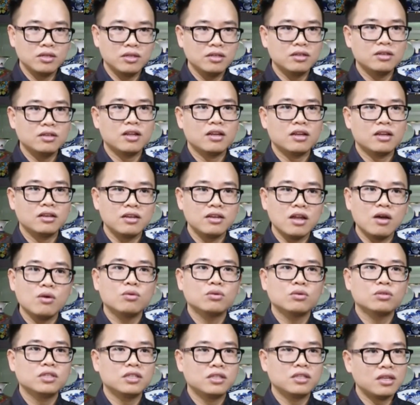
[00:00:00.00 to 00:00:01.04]
gần như là đứng
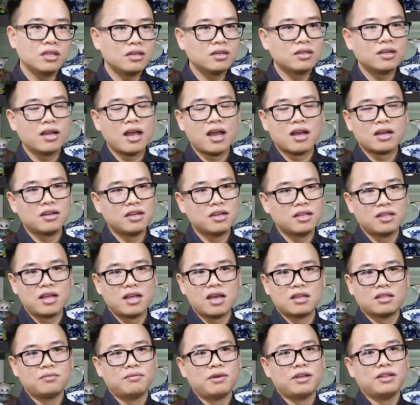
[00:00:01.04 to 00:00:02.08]
đầu trên tất cả các
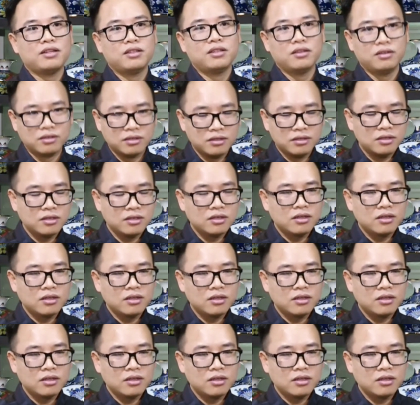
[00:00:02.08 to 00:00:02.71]
nền tảng thương mại điện tử